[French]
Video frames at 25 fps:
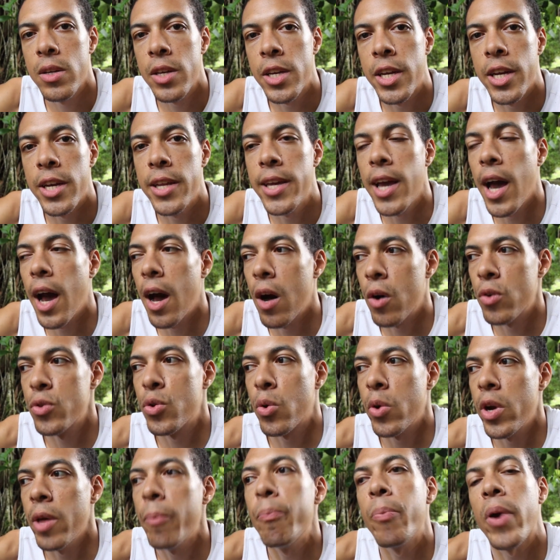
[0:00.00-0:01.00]
qu'il y a
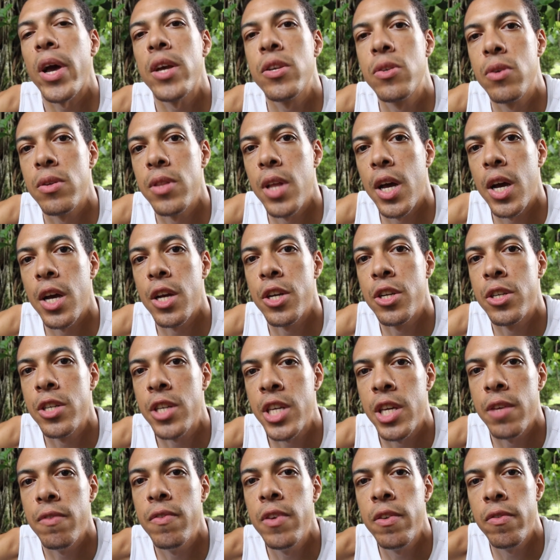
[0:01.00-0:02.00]
entre les personnages
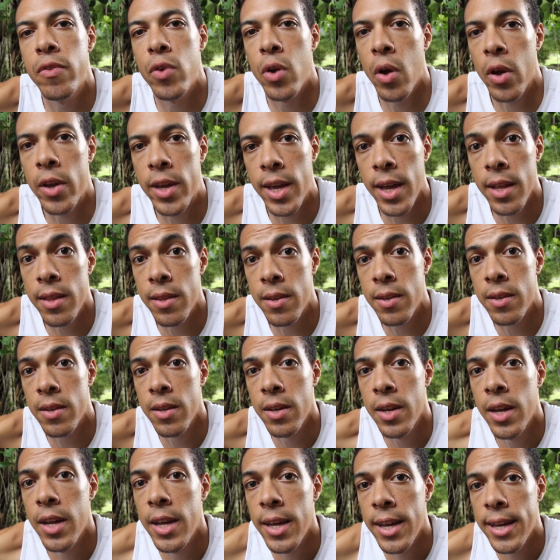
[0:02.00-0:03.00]
qui vivent leur quête
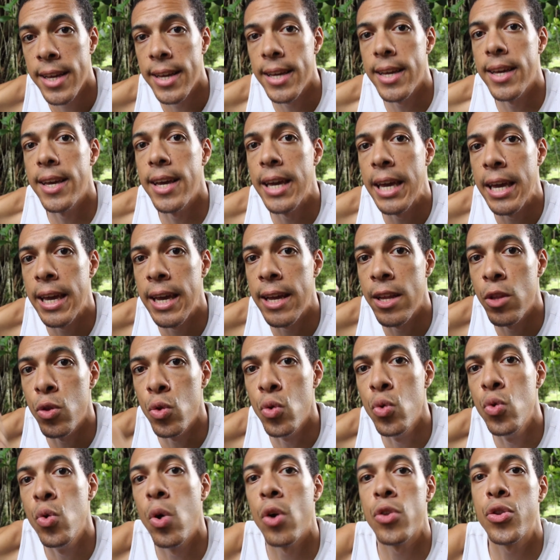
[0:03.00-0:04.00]
et
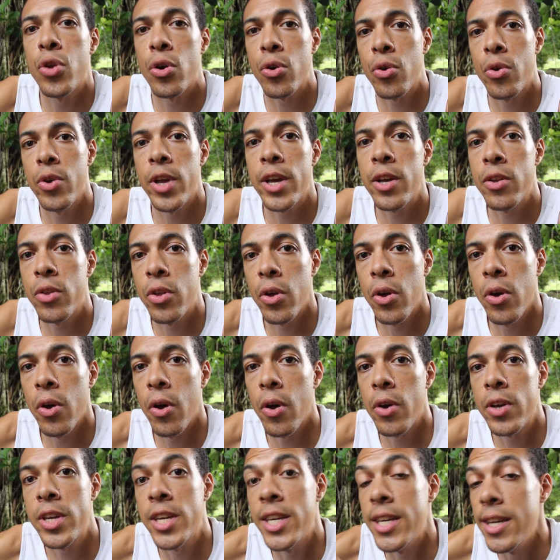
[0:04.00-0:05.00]
nous en tant que
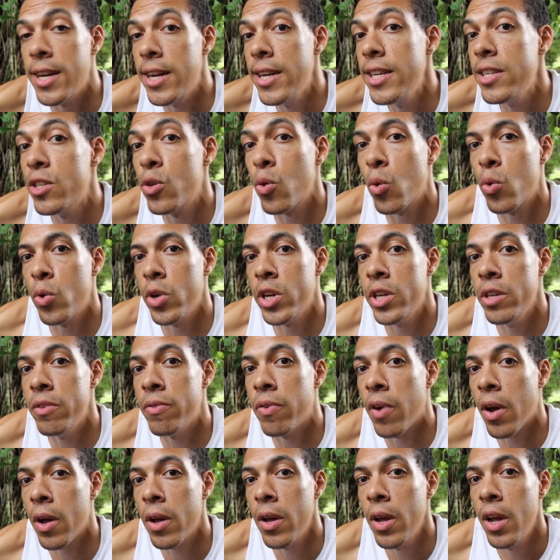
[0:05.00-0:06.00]
lecteurs qui lisons le
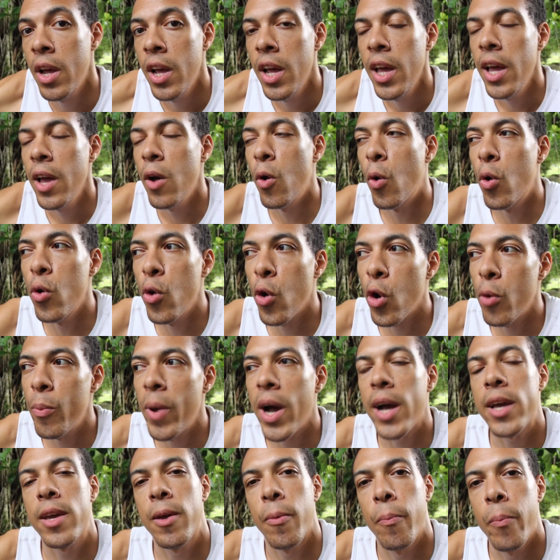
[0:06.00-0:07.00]
livre. On le
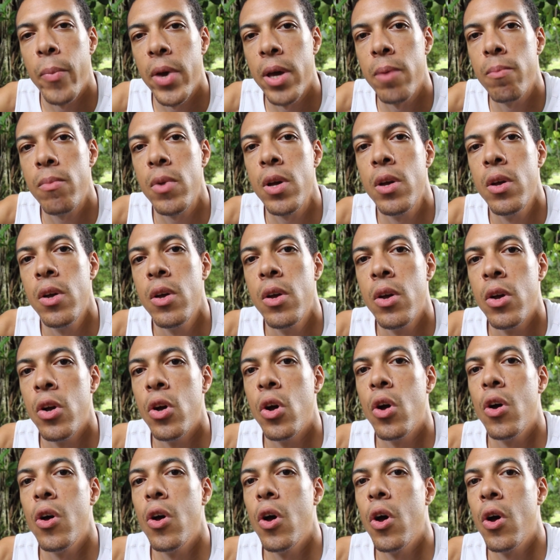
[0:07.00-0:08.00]
remarque même
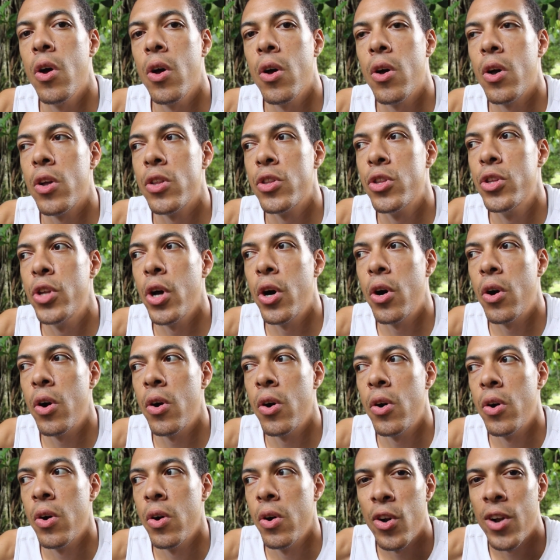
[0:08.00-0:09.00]
euh,
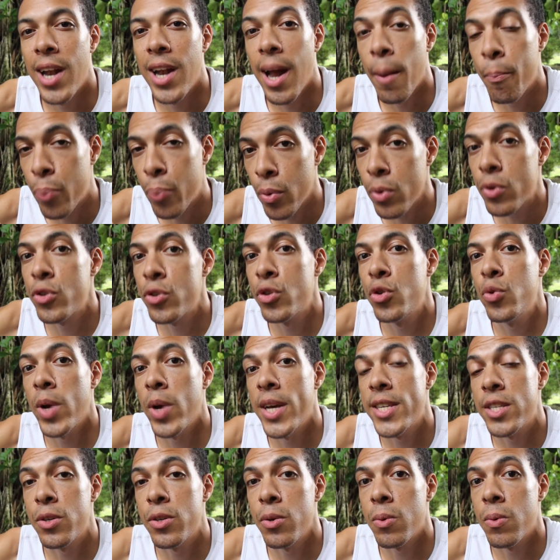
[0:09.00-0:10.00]
dans la
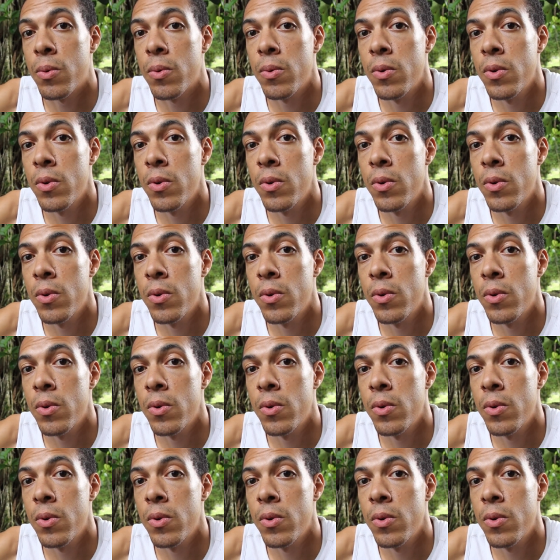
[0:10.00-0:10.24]
ponctuation.